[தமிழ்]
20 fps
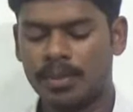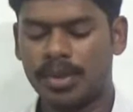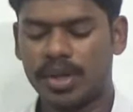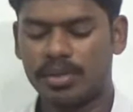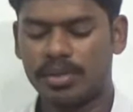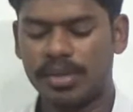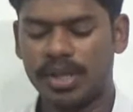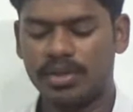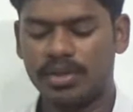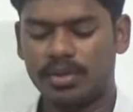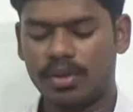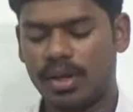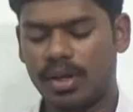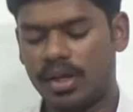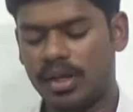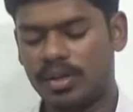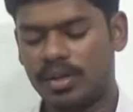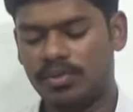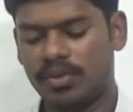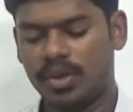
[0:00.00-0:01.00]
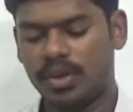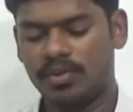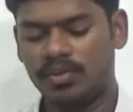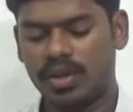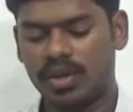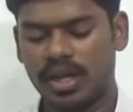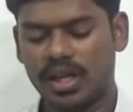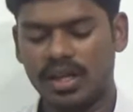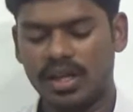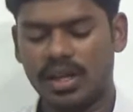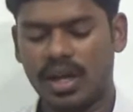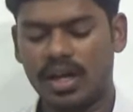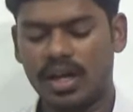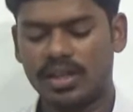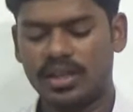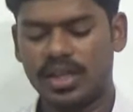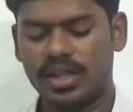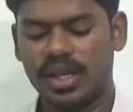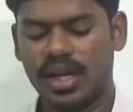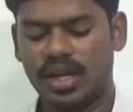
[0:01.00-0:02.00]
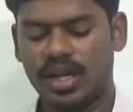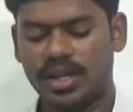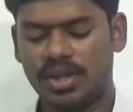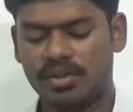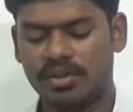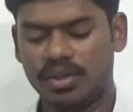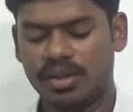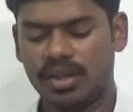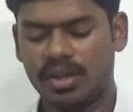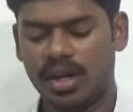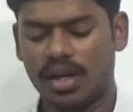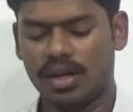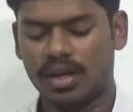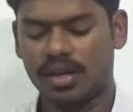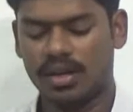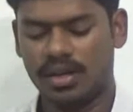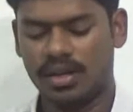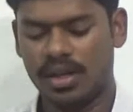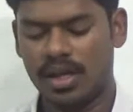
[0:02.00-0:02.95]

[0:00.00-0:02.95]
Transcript: பரமேஸ்வரன் வரும் வரை நாட்டை ஆண்டு வந்தார்